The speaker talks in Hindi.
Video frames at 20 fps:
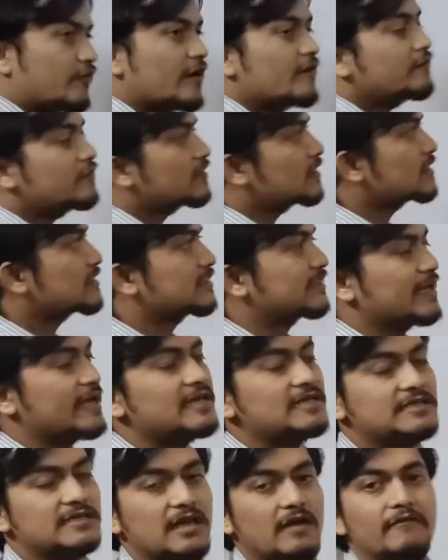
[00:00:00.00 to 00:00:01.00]
फिफ्थ
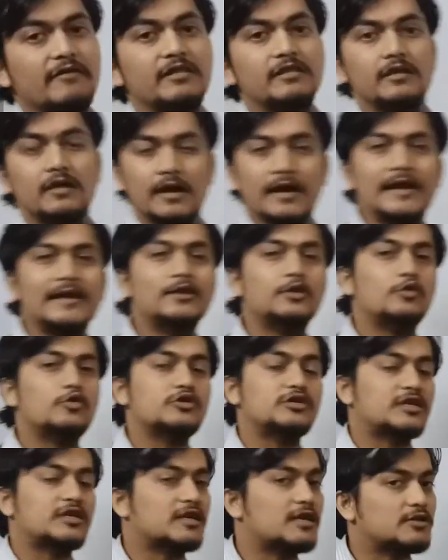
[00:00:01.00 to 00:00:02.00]
सिक्स सेवन्थ एट्थ
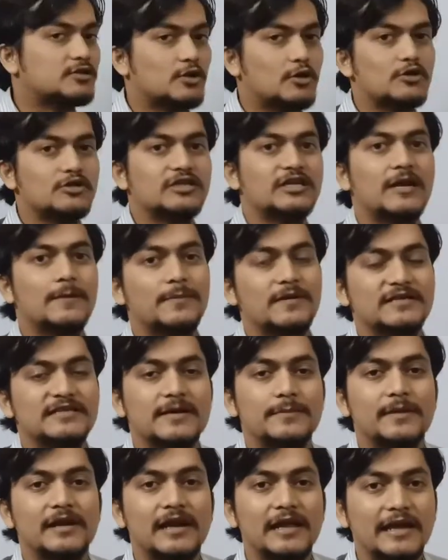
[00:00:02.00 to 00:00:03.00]
क्वेश्चन का सॉल्यूशन आपके
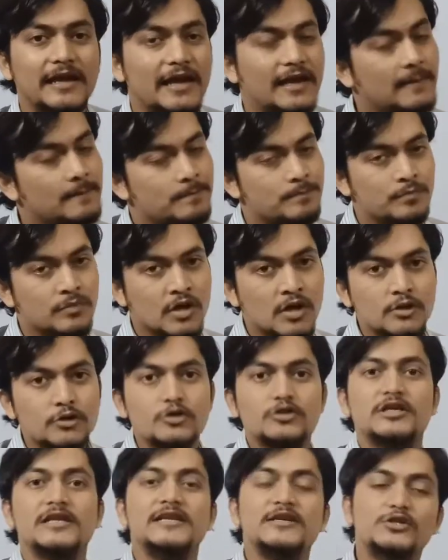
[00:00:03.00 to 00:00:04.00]
सामने लेके आए
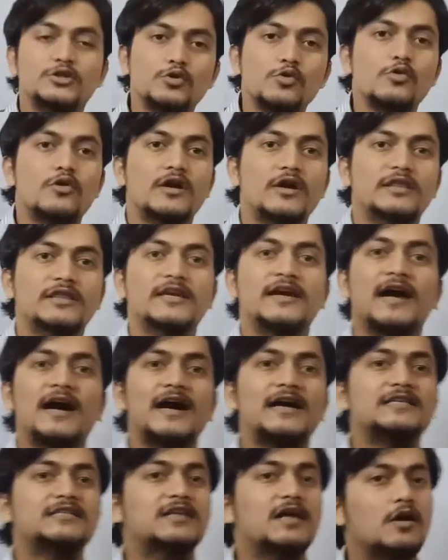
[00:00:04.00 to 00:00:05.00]
तो चलिए शुरू करते हैं
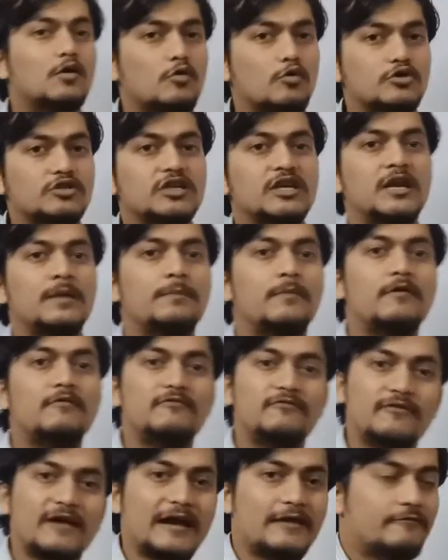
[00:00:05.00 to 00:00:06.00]
आज का क्वेश्चन नंबर
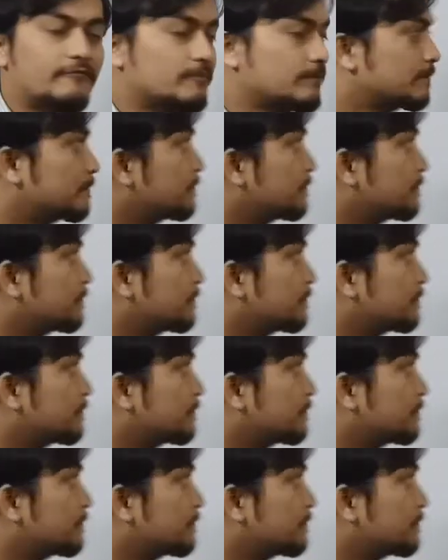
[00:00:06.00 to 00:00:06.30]
फाइव